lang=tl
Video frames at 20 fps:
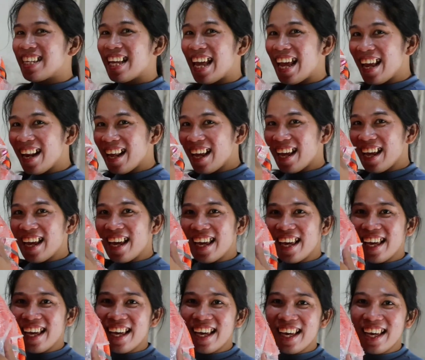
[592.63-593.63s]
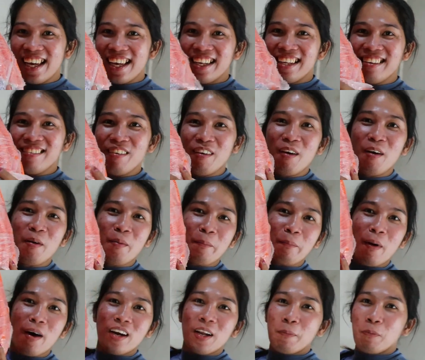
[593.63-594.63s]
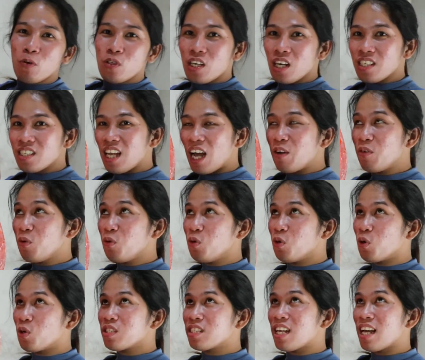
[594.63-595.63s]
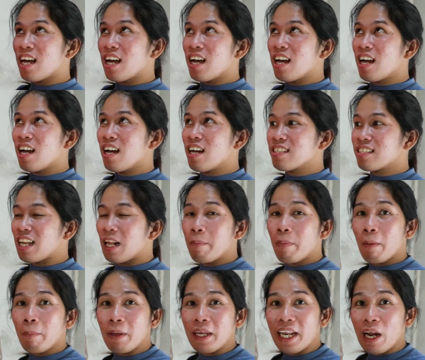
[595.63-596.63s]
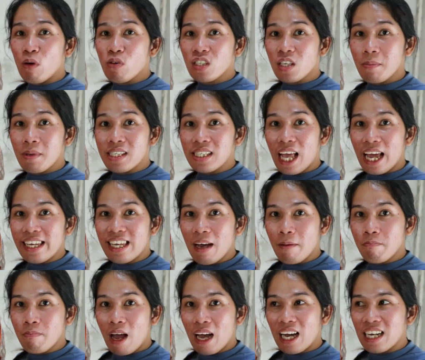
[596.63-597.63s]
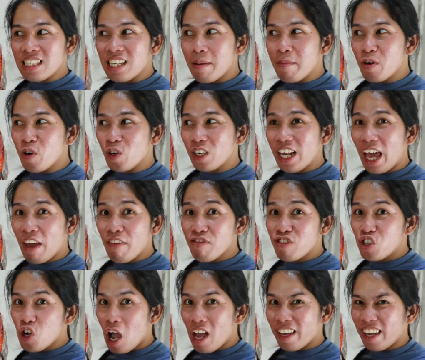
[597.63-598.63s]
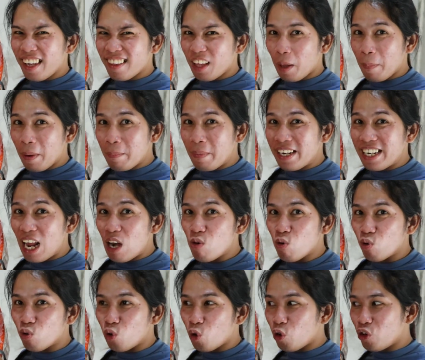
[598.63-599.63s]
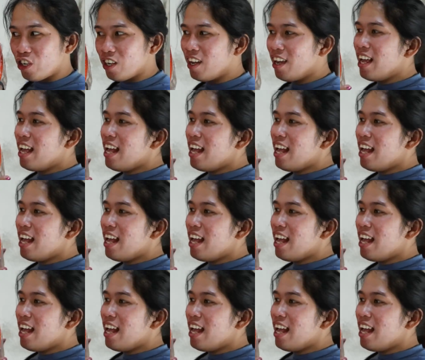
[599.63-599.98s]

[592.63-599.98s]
Charan! Para po siyang sa ano no, sa salbabida kung sa Bisaya pa kasama ng life jacket kapag may nalunod.